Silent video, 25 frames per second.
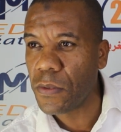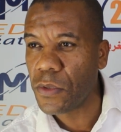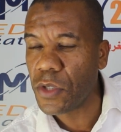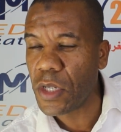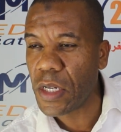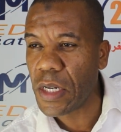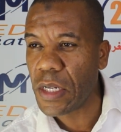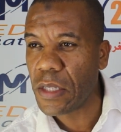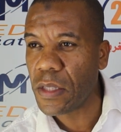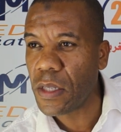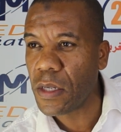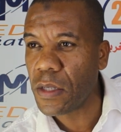
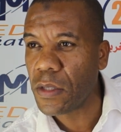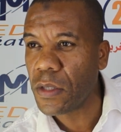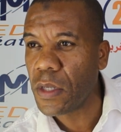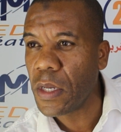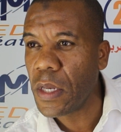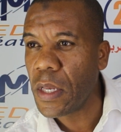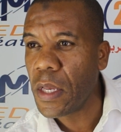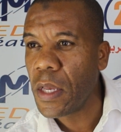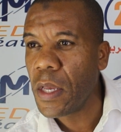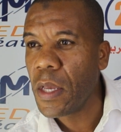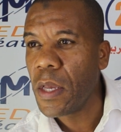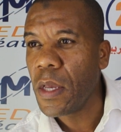شهر 11
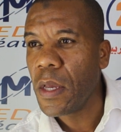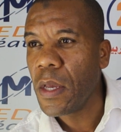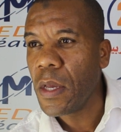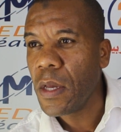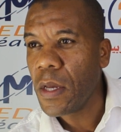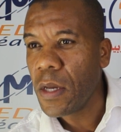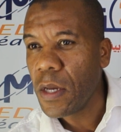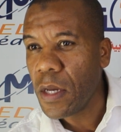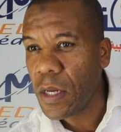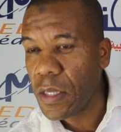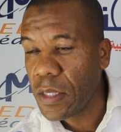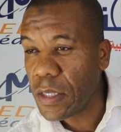
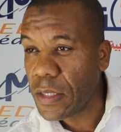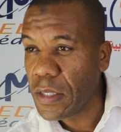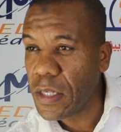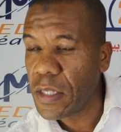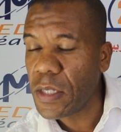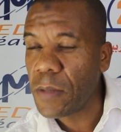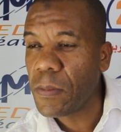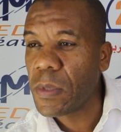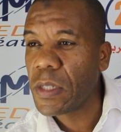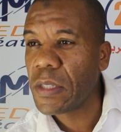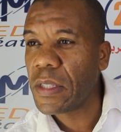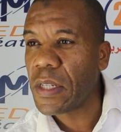غادي
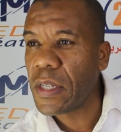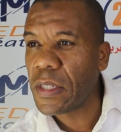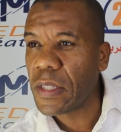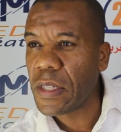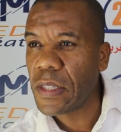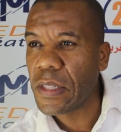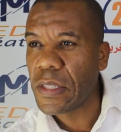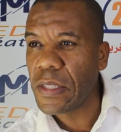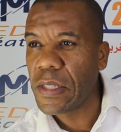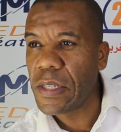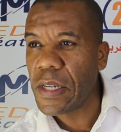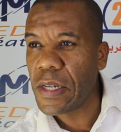تحسب لك
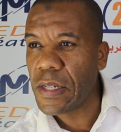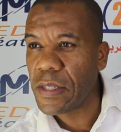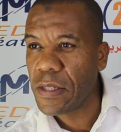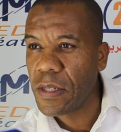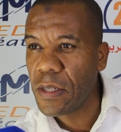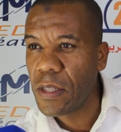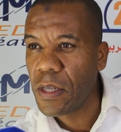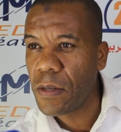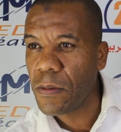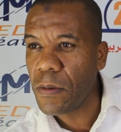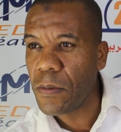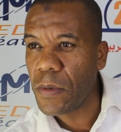الطريقه
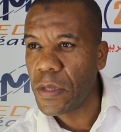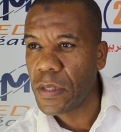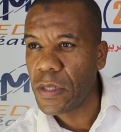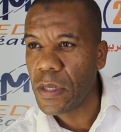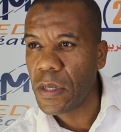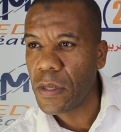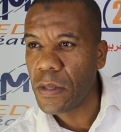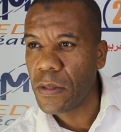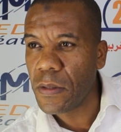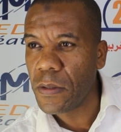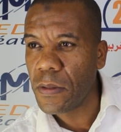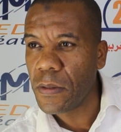ثلاثة دابا
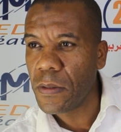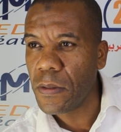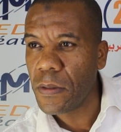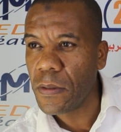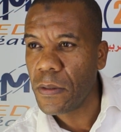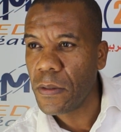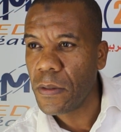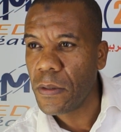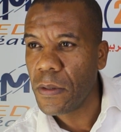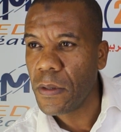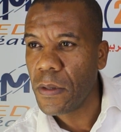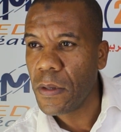مثلا
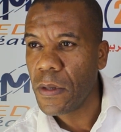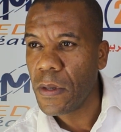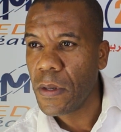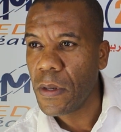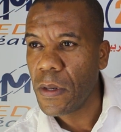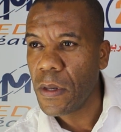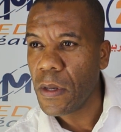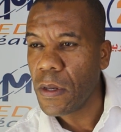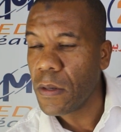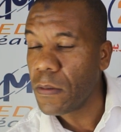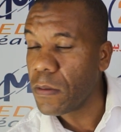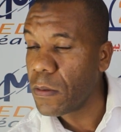ما مخلص
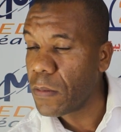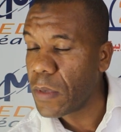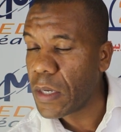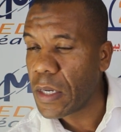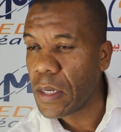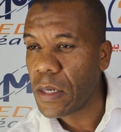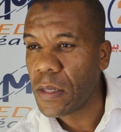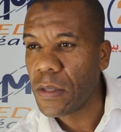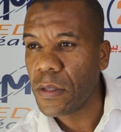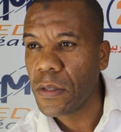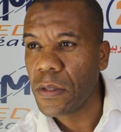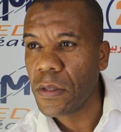ما
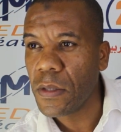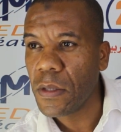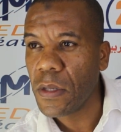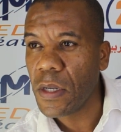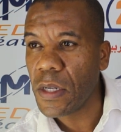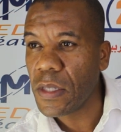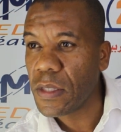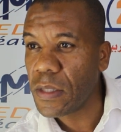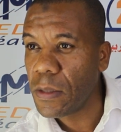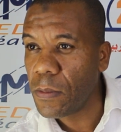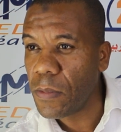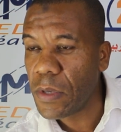مخلص
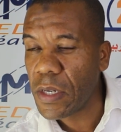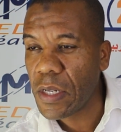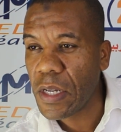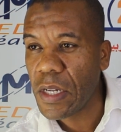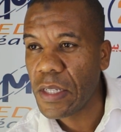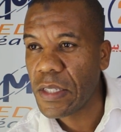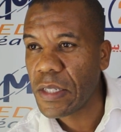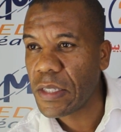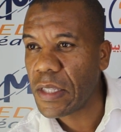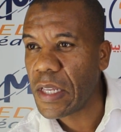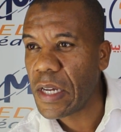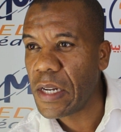
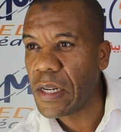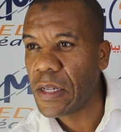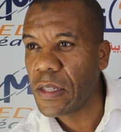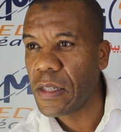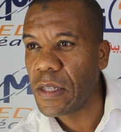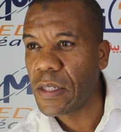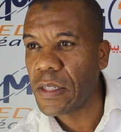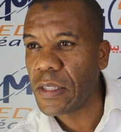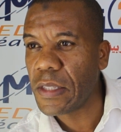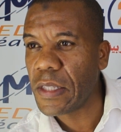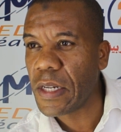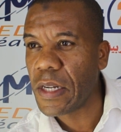البنكه تقطع لك
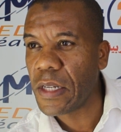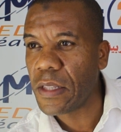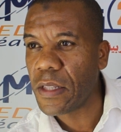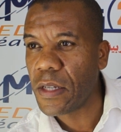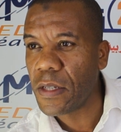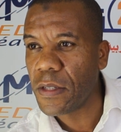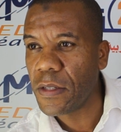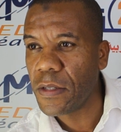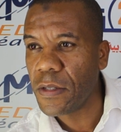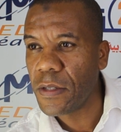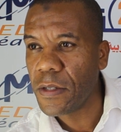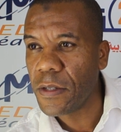ثلاثه
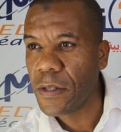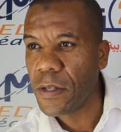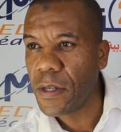طريقات